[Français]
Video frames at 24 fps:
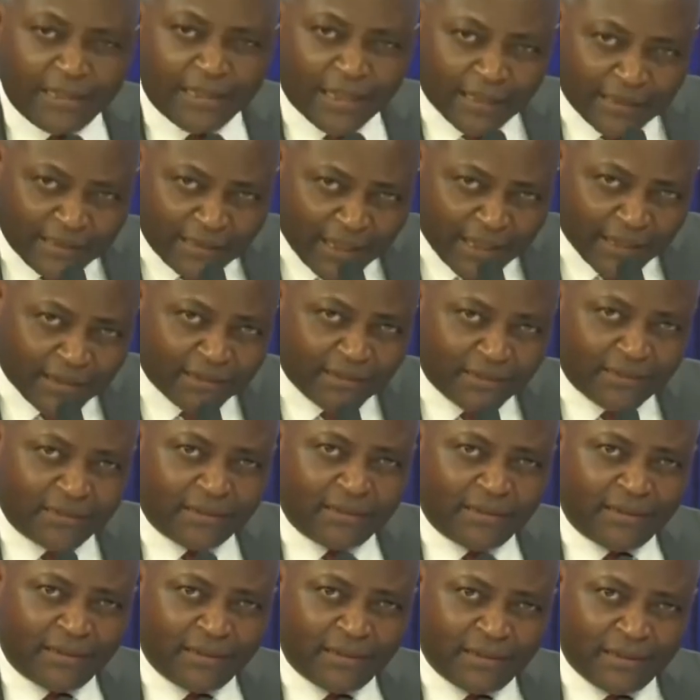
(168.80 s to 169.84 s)
qui attaquent
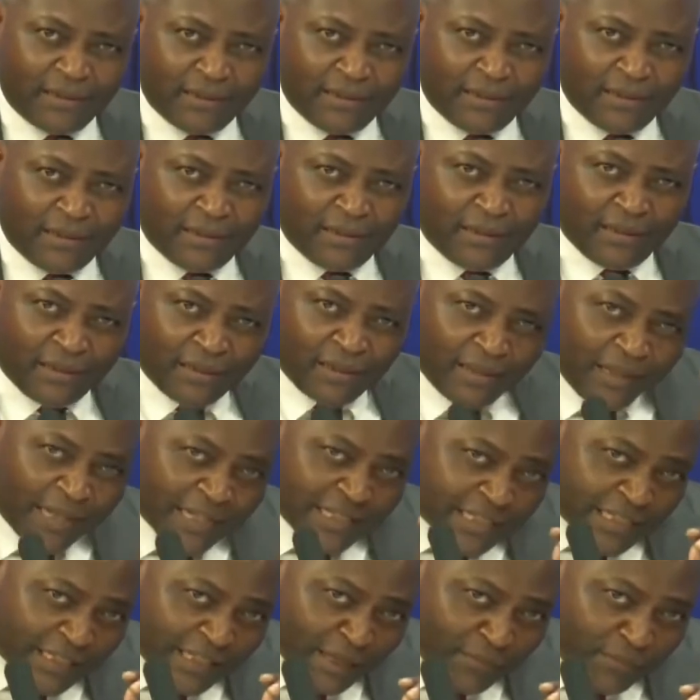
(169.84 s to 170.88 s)

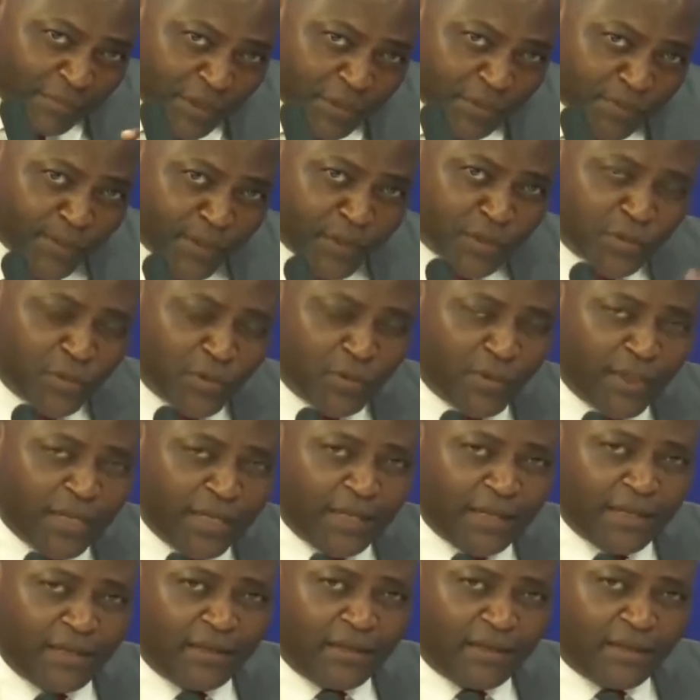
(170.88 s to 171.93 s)
les établissements
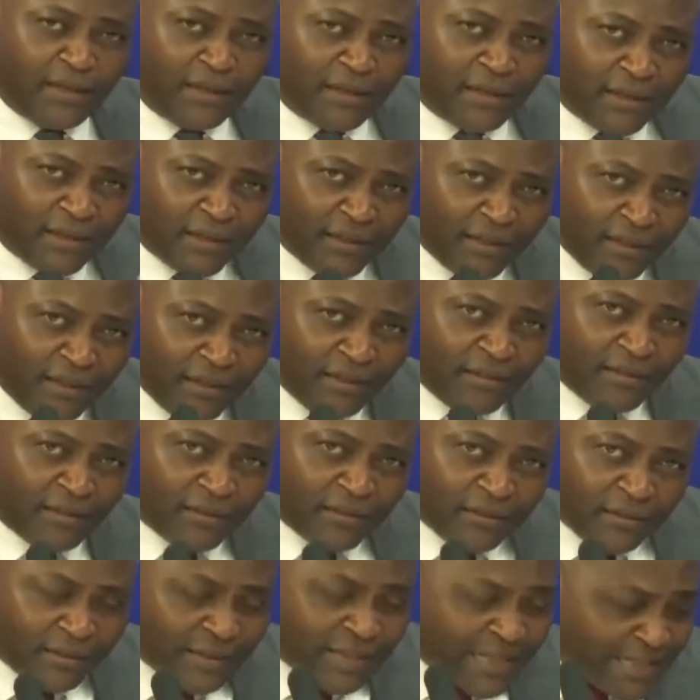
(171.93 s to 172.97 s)
scolaires et
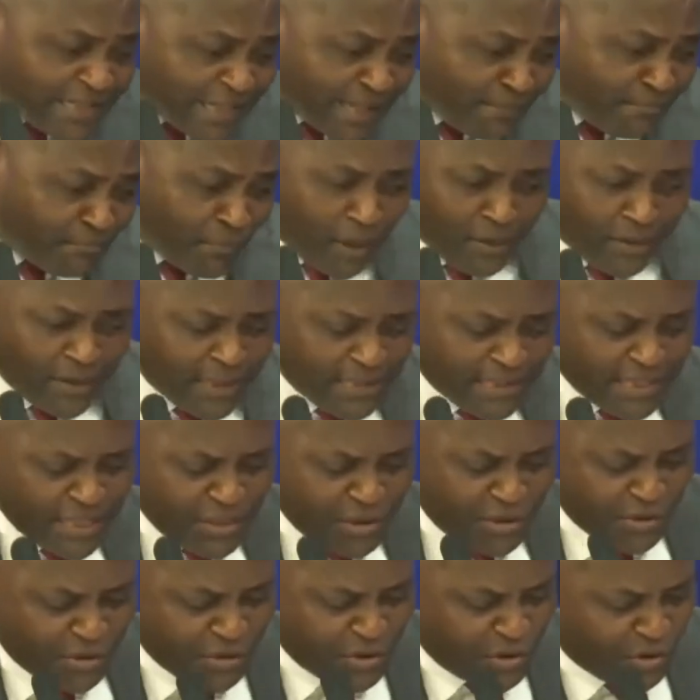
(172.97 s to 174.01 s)
les symboles des
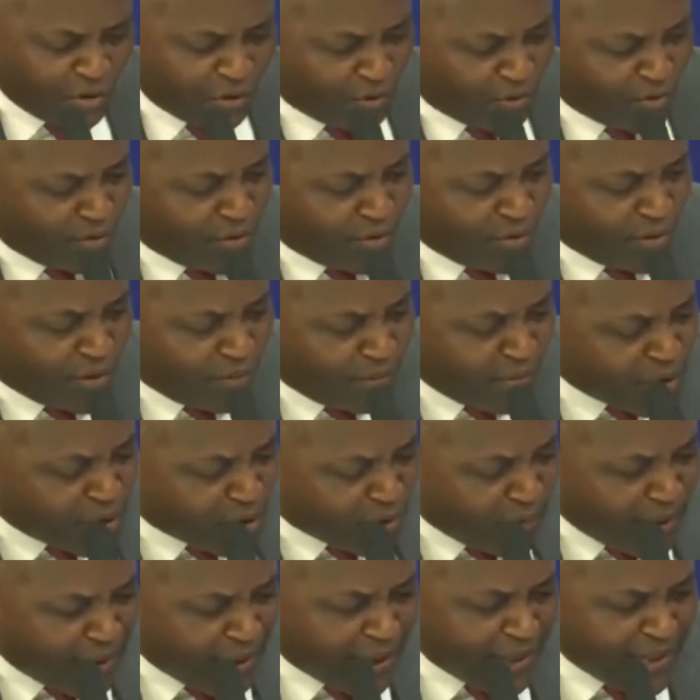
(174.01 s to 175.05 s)
institutions. Mais je
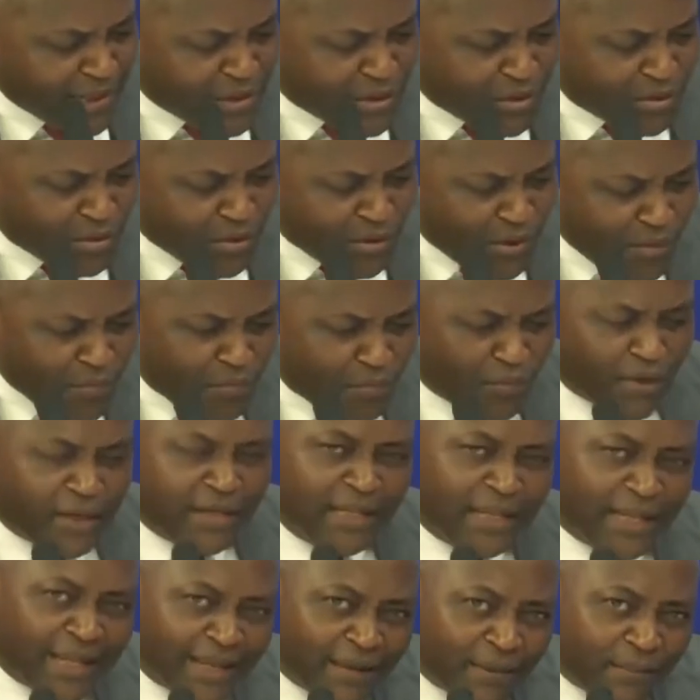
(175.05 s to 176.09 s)
m'arrête sur un point
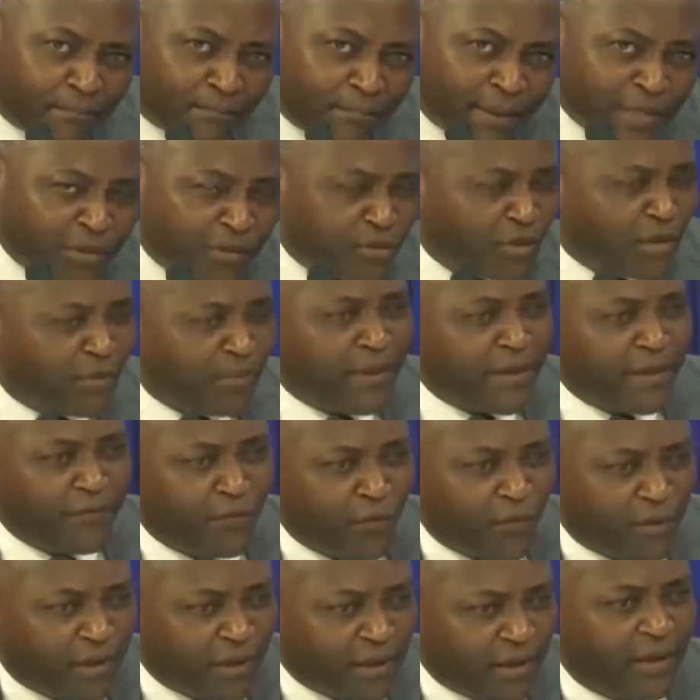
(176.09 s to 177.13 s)
qu'il a personnellement
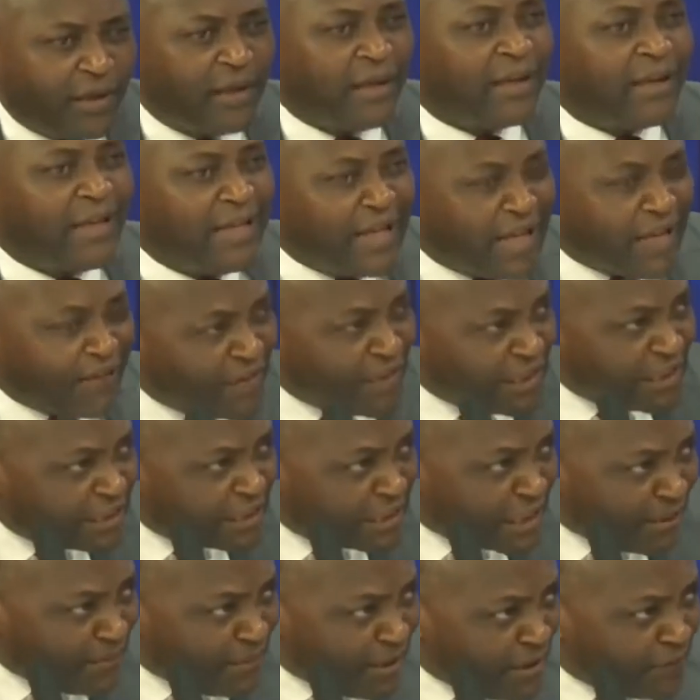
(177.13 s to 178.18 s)
évoqué, qu'il n'avait
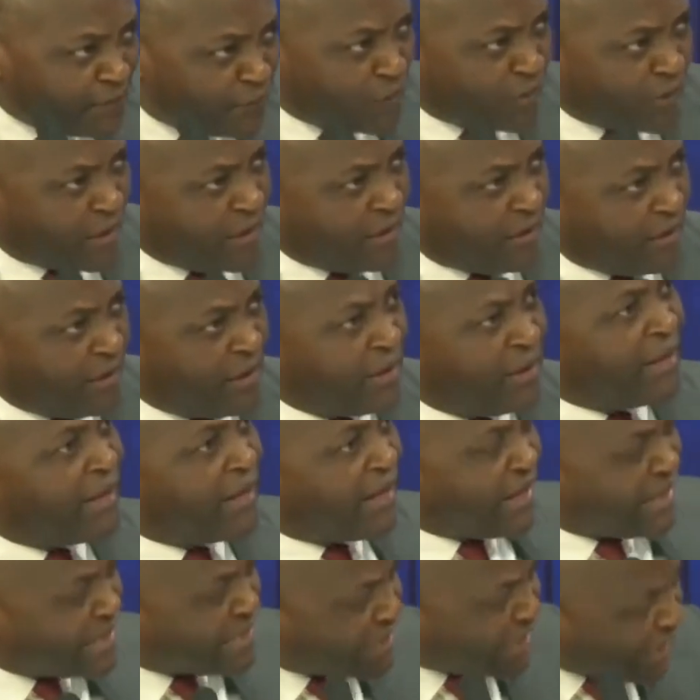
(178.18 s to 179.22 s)
jamais évoqué
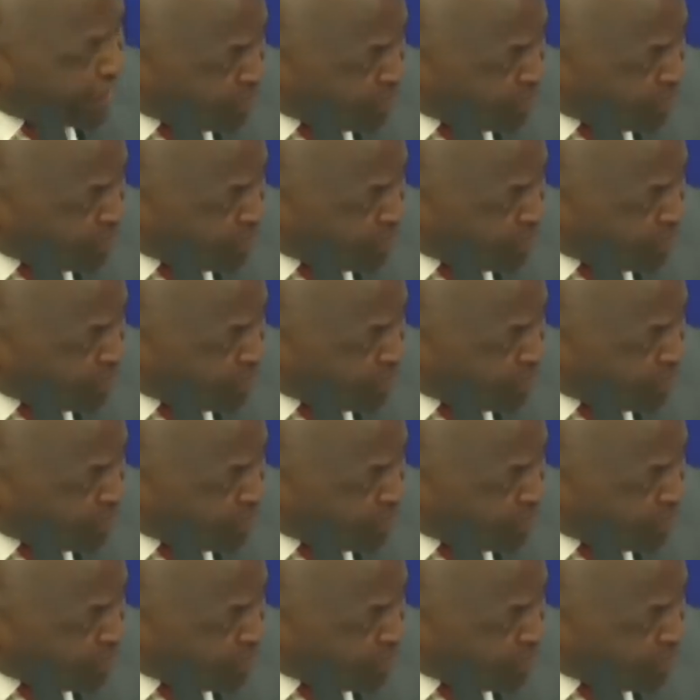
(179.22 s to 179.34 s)
quand ça